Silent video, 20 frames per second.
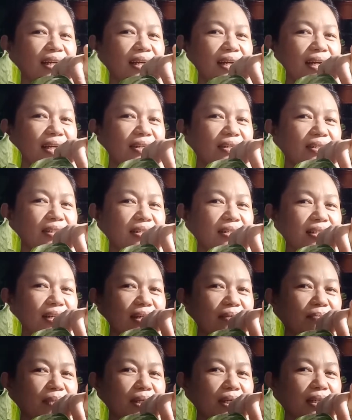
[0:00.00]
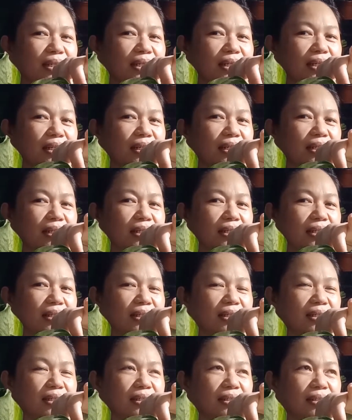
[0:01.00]
Ano yan siya, baka
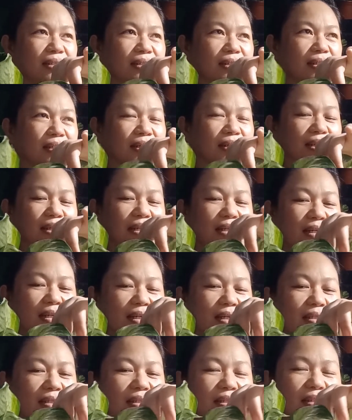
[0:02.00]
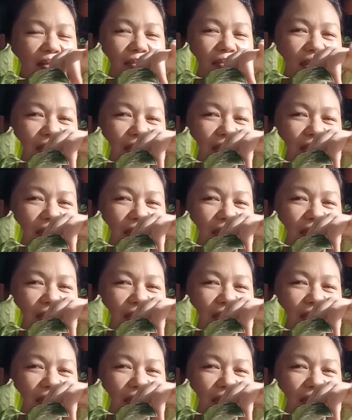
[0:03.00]
hindi naman